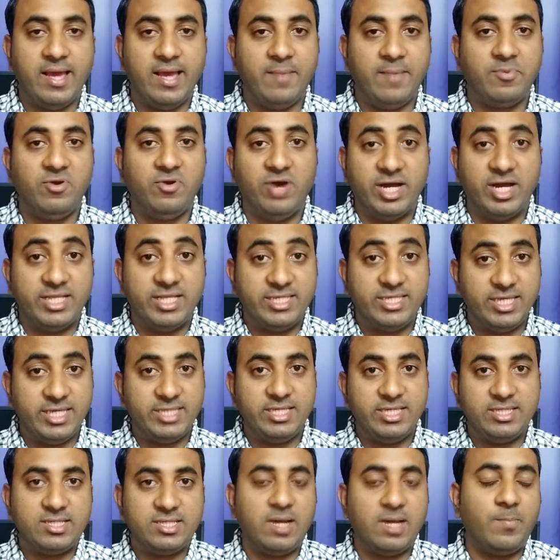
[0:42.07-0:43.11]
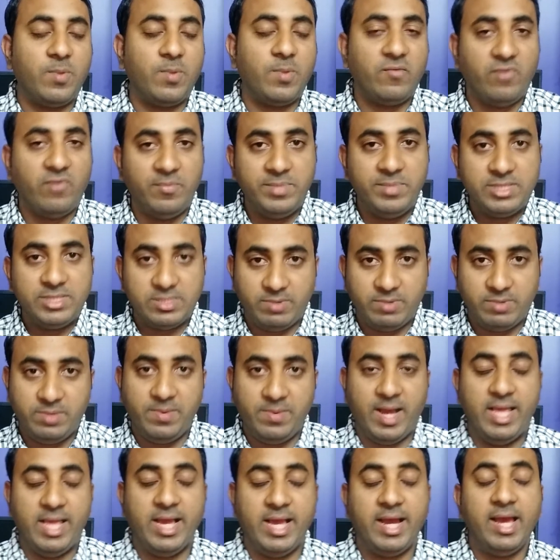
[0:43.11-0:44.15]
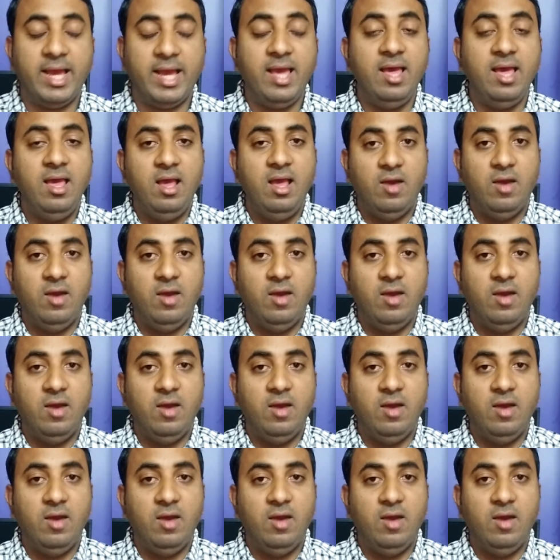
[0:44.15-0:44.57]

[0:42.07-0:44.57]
आपको अच्छे से इसका परफॉर्मेंस समझ में आ जाएगा